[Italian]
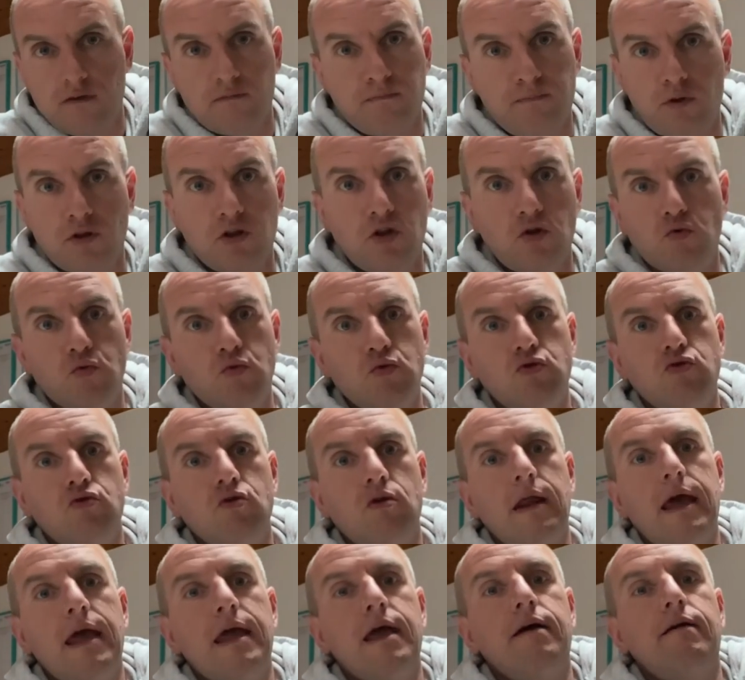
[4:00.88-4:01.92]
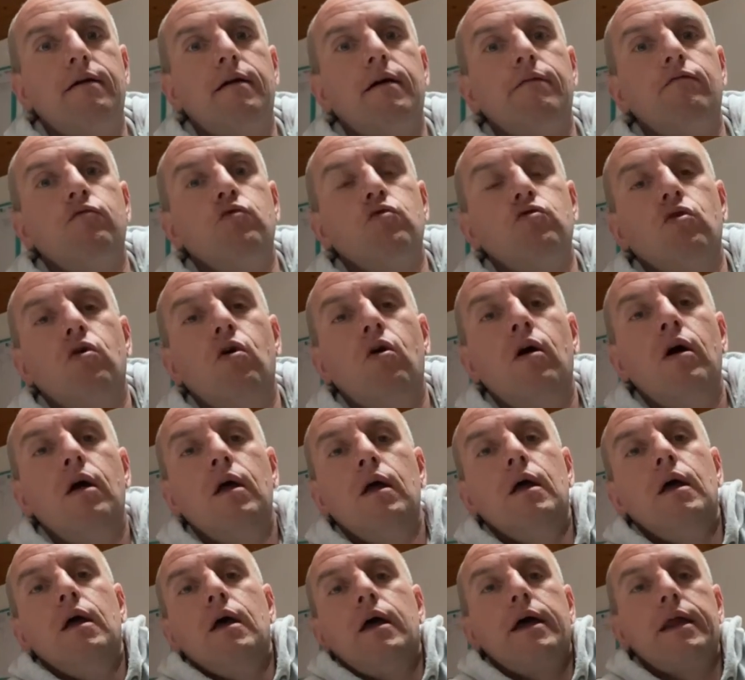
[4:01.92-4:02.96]
un po' di tutto, lei ha avuto
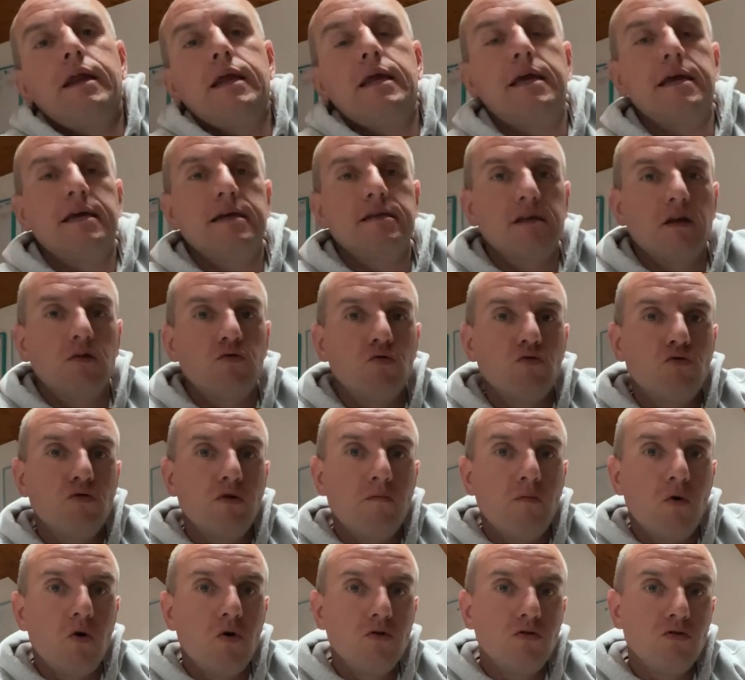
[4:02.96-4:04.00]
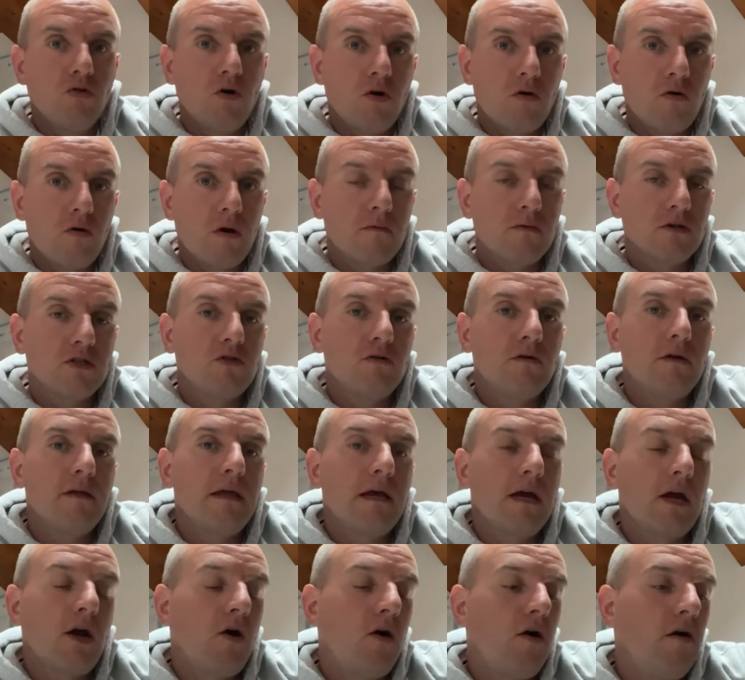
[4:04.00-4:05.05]
richieste a tutto il mondo con la questione
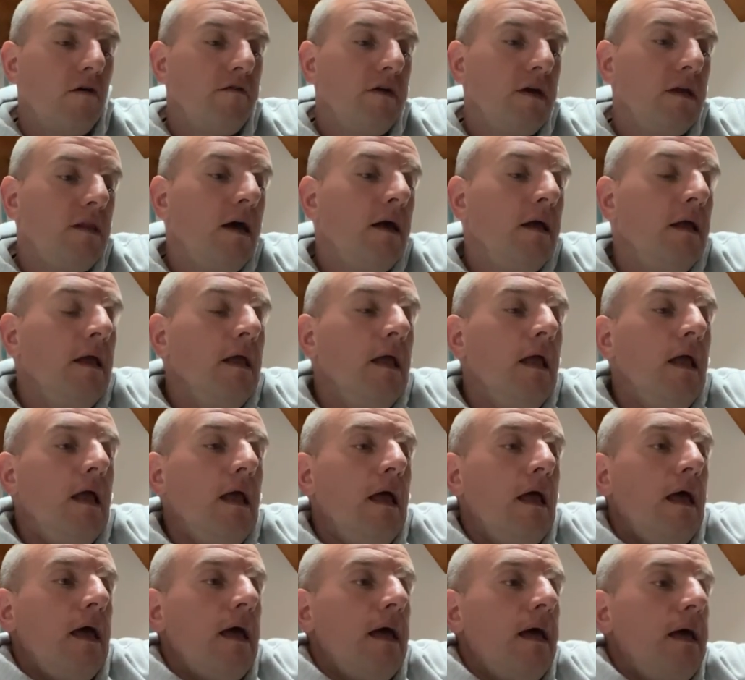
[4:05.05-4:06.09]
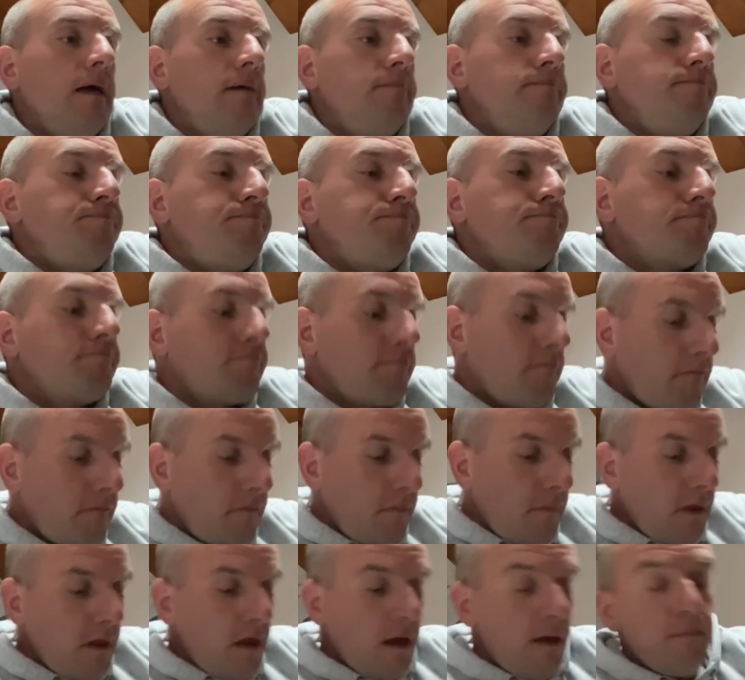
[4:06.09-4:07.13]
del Covid. Ehm,
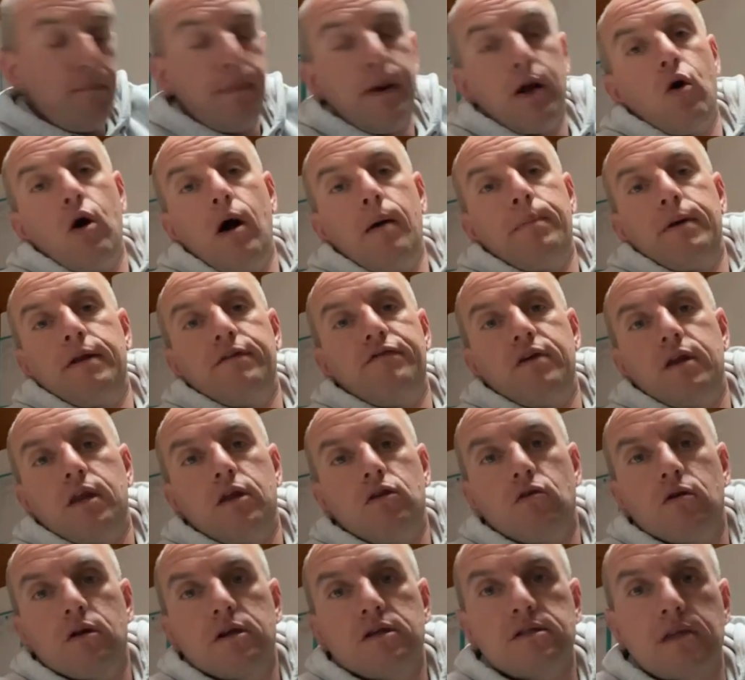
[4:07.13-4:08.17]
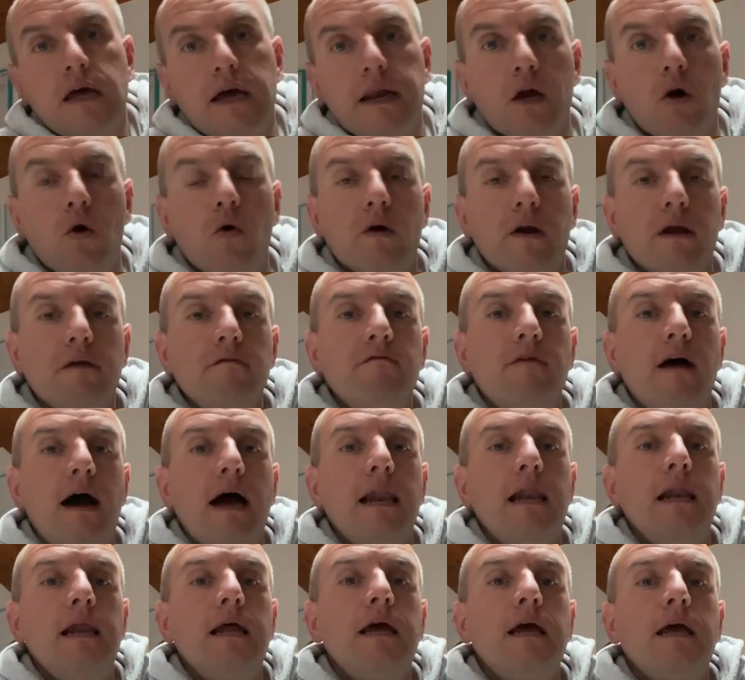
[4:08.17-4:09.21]
però ha preferito restare ancora in
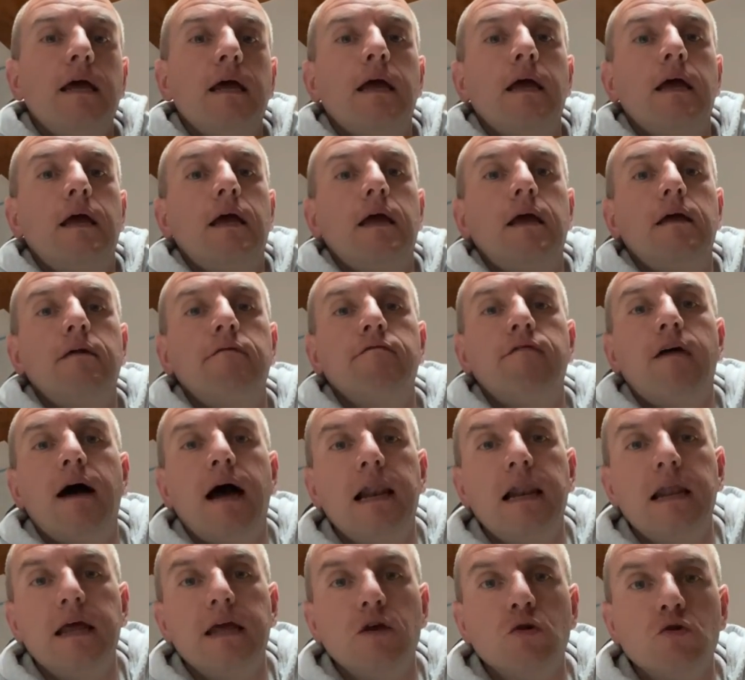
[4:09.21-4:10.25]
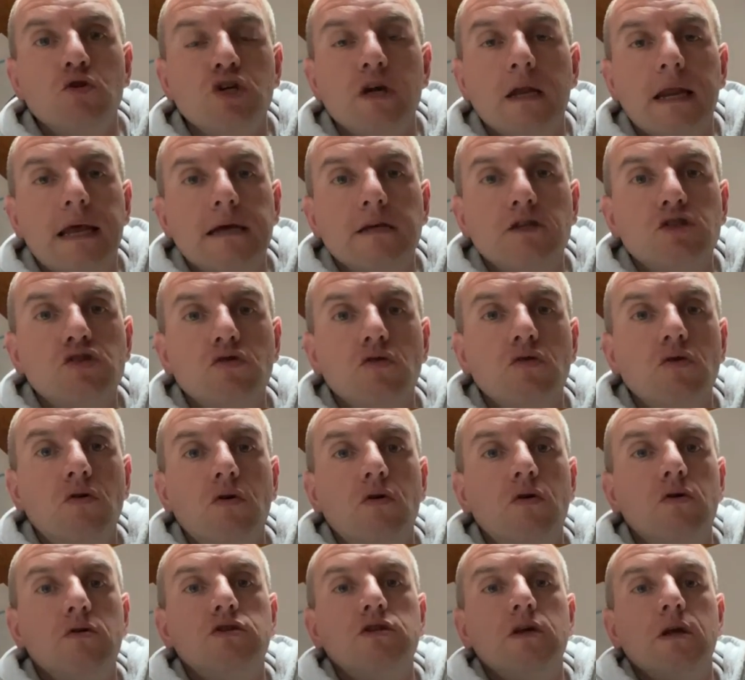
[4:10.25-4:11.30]
valle e in valle io ci
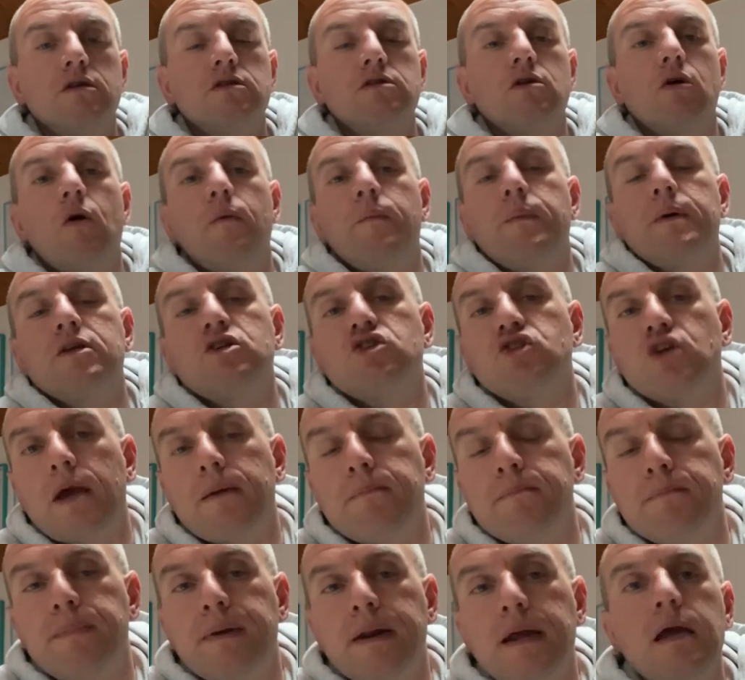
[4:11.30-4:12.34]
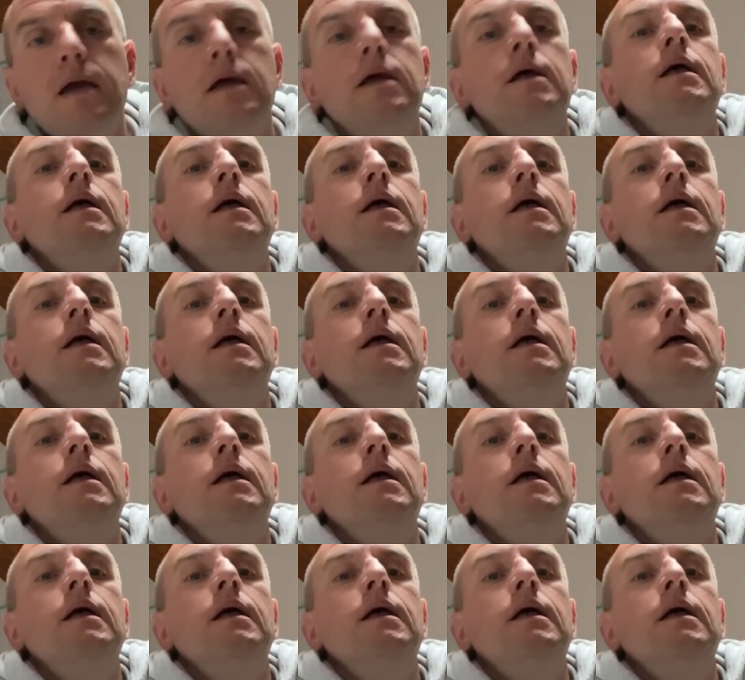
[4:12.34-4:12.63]
resto, ci resterò per sempre.